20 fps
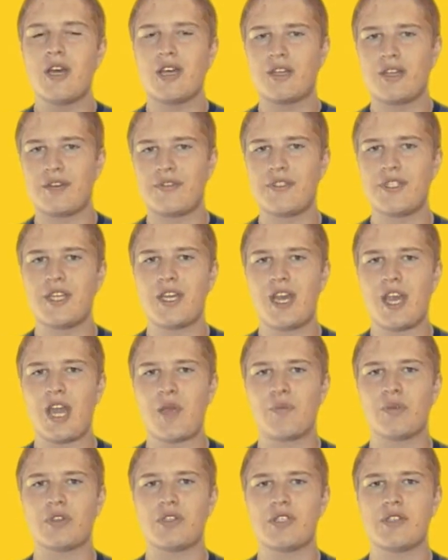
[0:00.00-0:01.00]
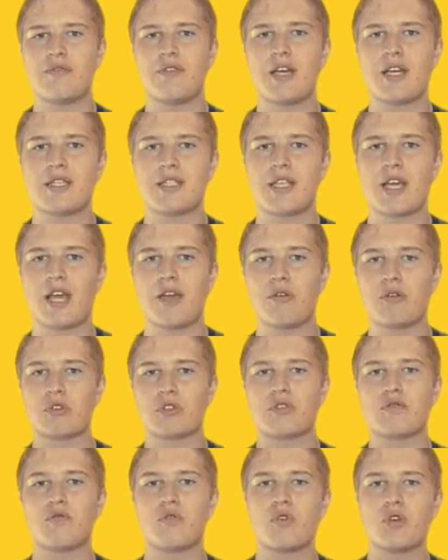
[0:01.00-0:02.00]
на все Apple девайсы
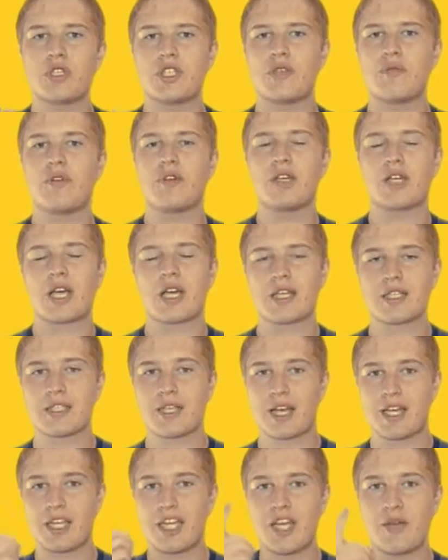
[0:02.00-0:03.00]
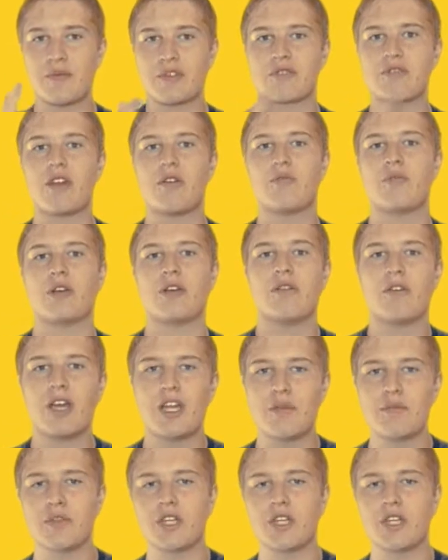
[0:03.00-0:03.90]
iOS 8. И как раз о ней мы с вами поговорим.